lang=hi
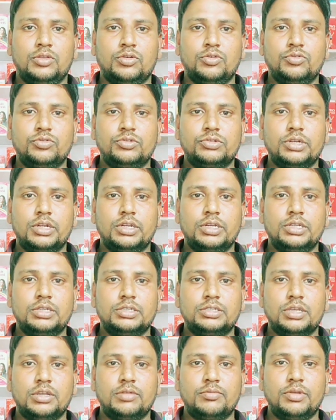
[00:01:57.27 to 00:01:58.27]
तो उस
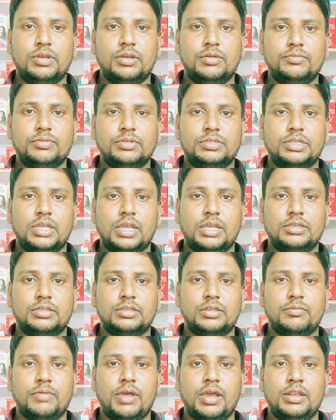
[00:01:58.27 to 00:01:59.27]
कंडीशन में हम इसका
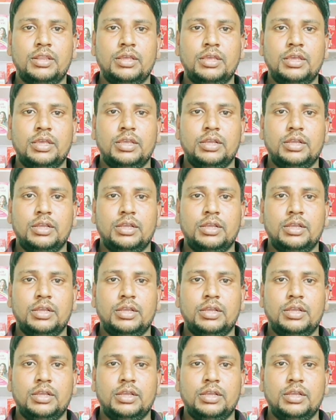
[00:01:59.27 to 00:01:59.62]
इस्तेमाल